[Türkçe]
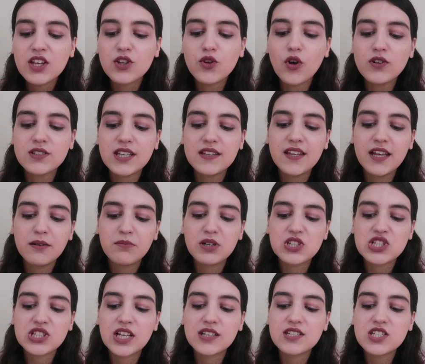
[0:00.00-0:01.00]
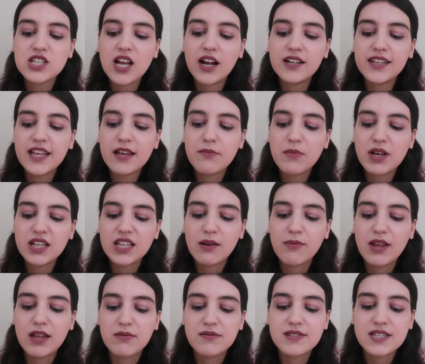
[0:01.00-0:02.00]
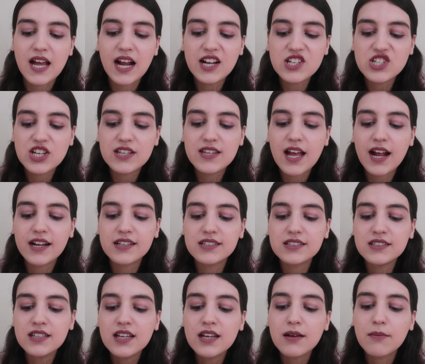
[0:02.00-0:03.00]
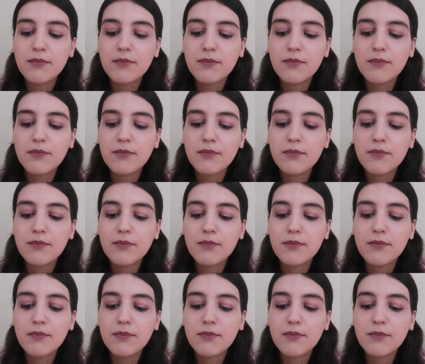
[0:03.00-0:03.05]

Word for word: yoksa tek başına dışarıda yemek yemeyi mi tercih ederdin?